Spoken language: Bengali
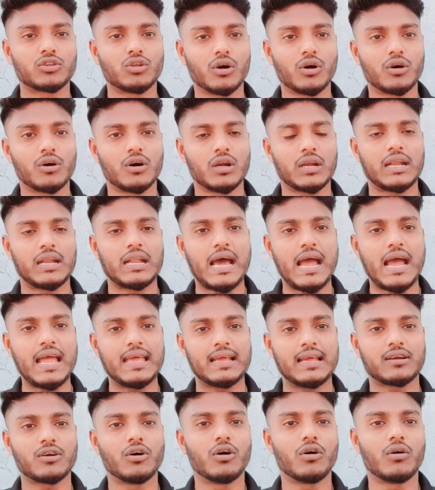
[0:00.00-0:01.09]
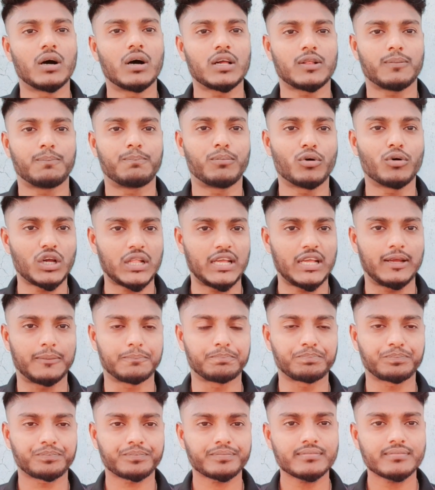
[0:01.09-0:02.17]
তখন নায়ক হওয়ার পরে
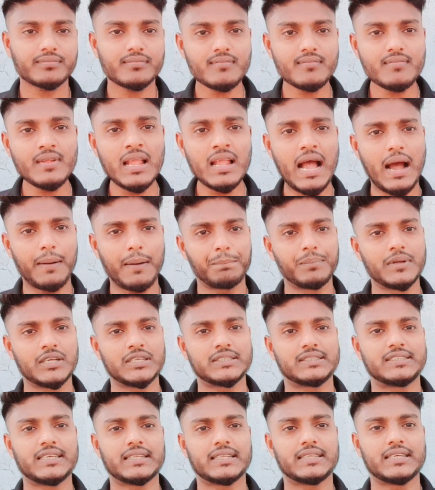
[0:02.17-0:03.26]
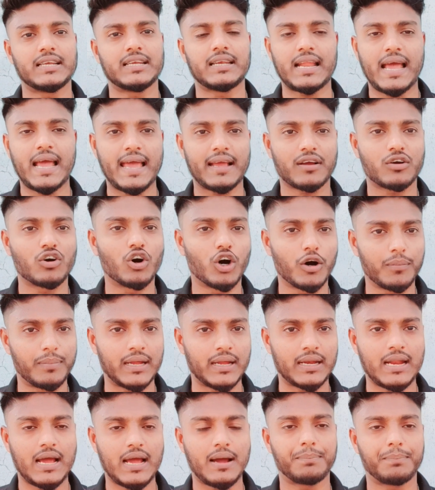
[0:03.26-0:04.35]
আপনি যেদিন নায়ক
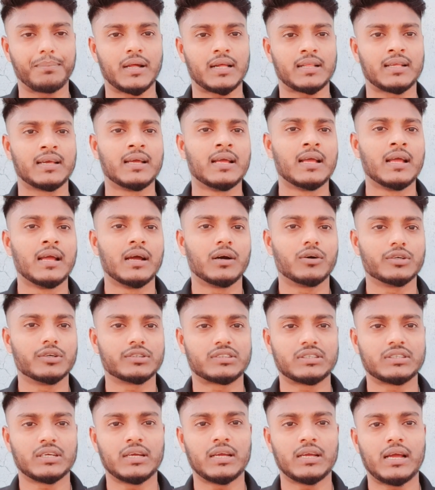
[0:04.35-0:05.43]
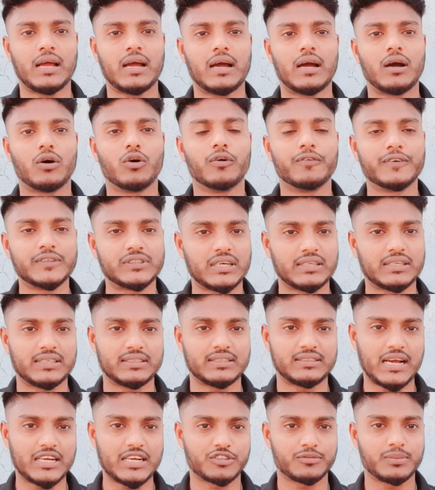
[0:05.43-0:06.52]
হবেন আপনার হচ্ছে অফিস আদেশ
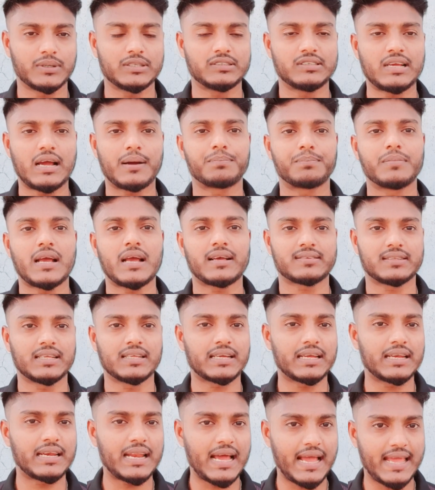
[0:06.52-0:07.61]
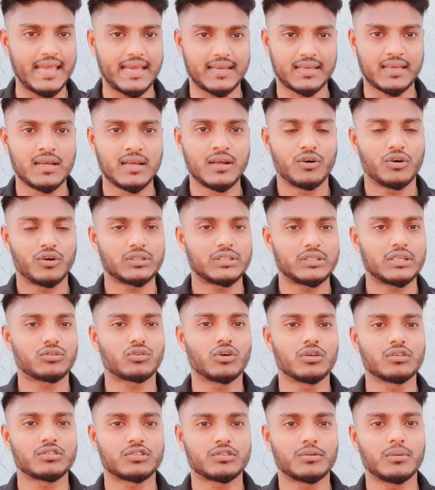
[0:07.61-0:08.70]
আসবে যে আপনি আজ থেকে নায়ক অর্থাৎ
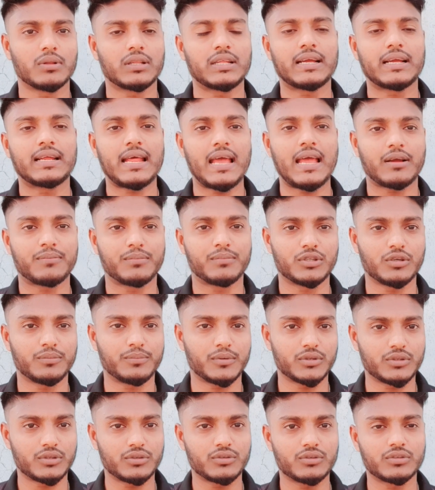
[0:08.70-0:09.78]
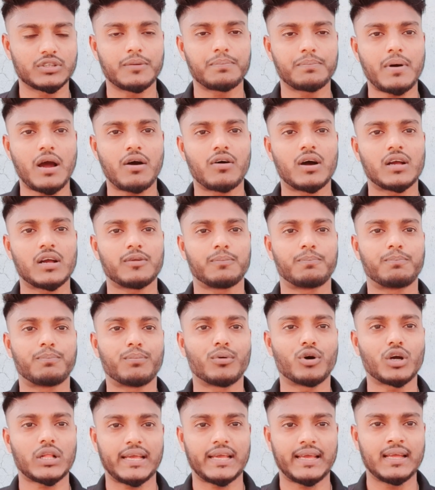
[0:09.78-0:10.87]
কনস্টেবল থেকে নায়ক পদে পদোন্নতি পাওয়ার
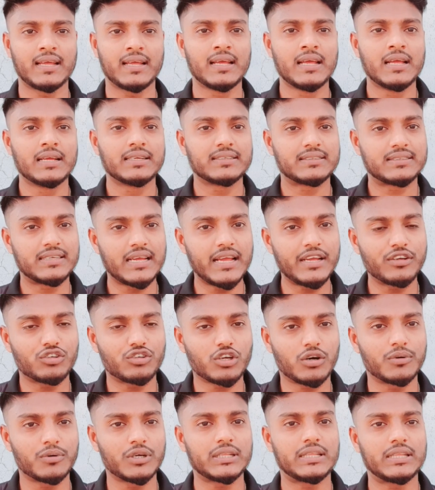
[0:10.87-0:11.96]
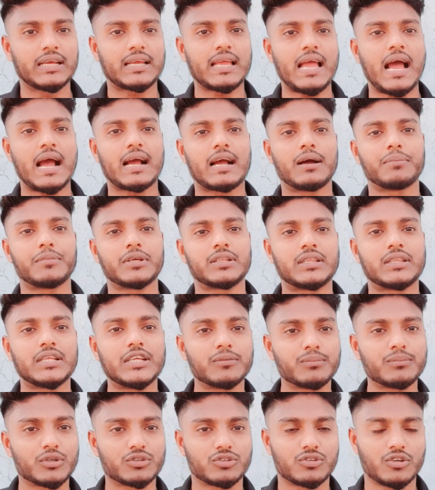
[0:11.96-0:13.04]
পরে সেই সময় থেকে আগামী তিন
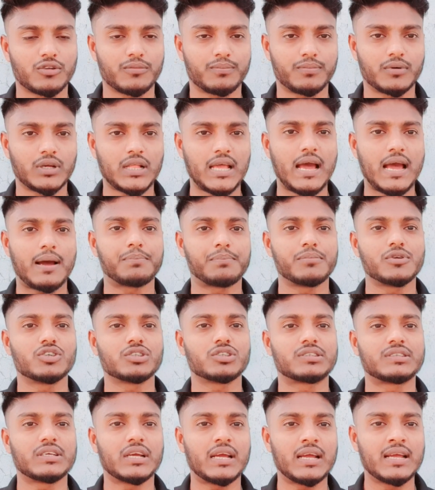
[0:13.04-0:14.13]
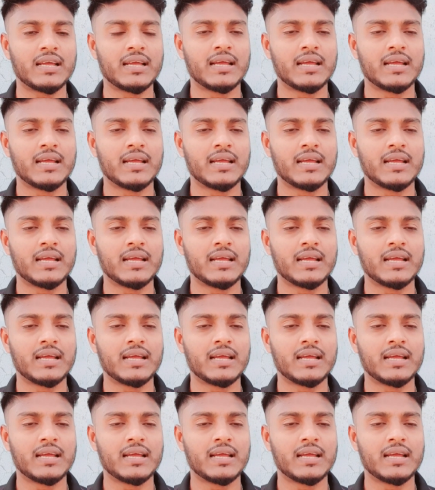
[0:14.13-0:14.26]
বছর পরে আপনি হচ্ছে